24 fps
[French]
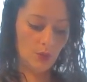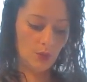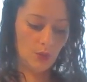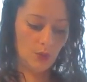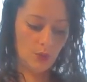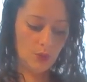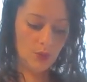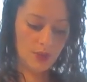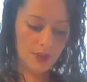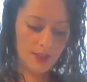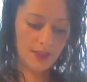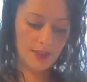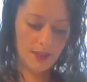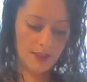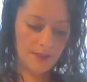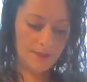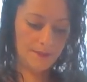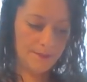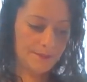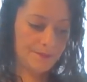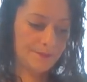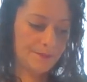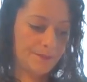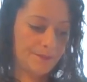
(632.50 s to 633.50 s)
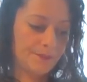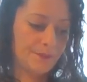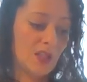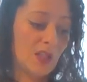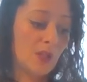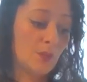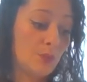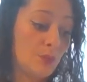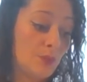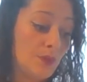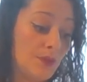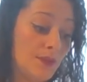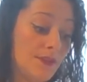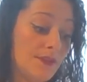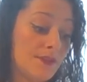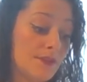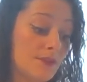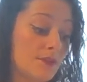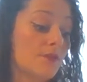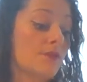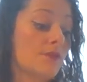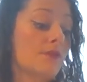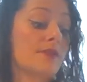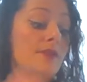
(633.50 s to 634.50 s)
Ok.
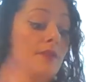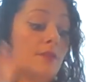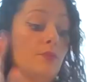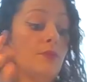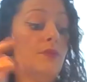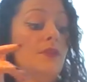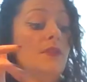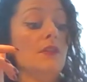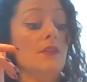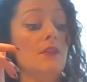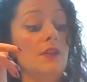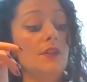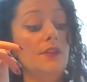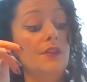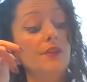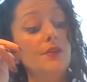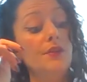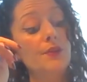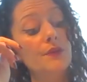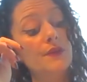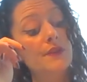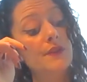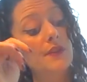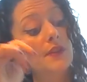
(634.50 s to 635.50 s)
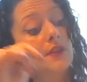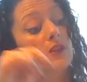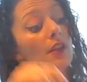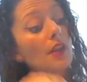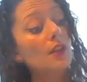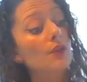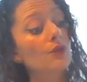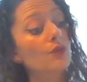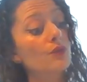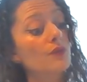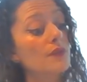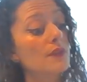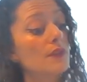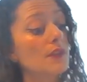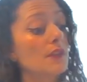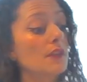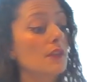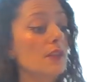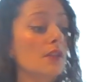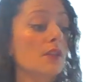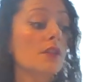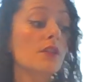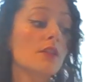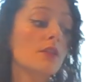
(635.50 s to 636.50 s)
Épices, c'était aussi à tout ce
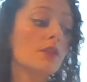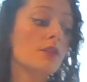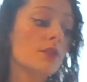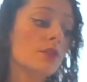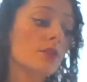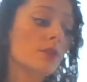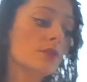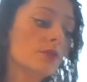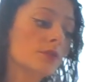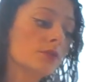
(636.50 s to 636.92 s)
qui est euh,